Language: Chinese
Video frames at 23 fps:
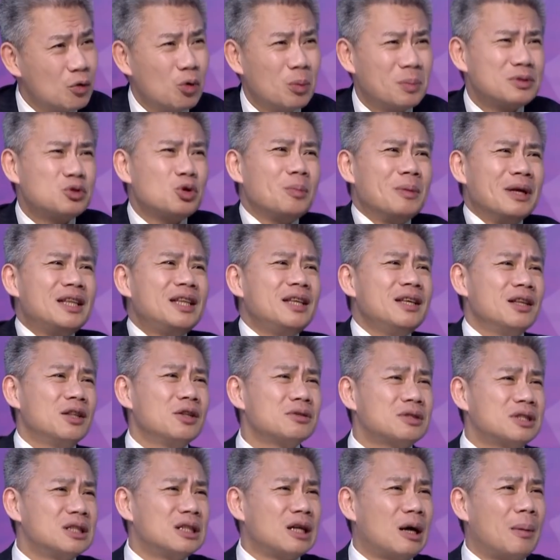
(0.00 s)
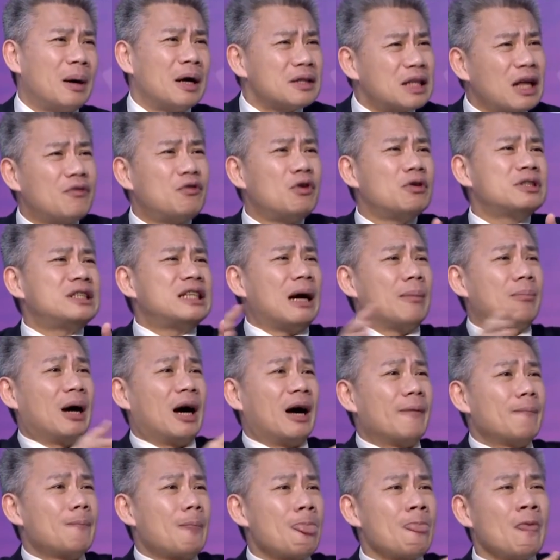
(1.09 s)
我们做媒体人都知道嘛，带风向嘛。
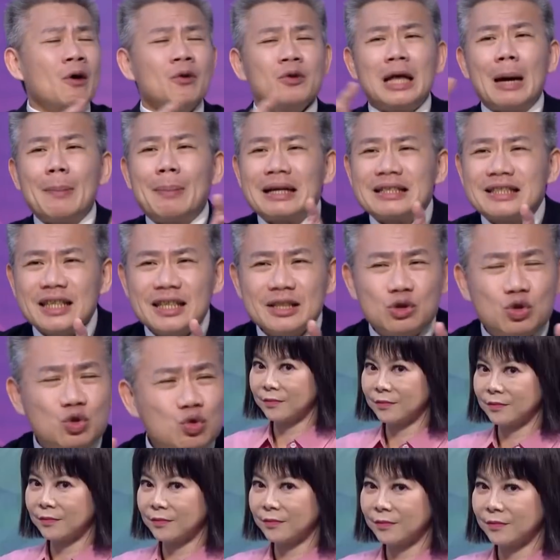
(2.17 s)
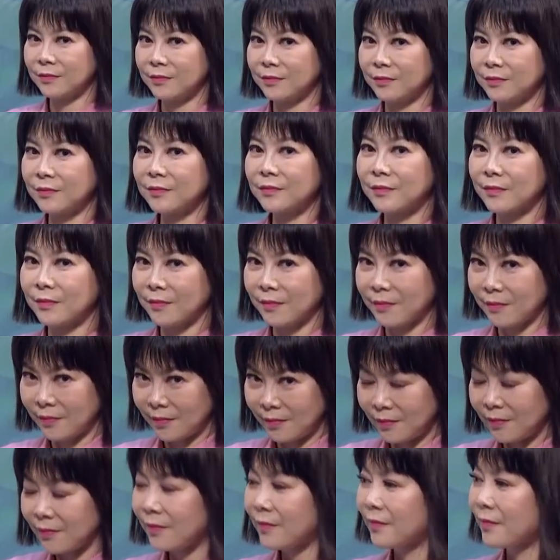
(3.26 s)
嗯，他把这些足迹啦，这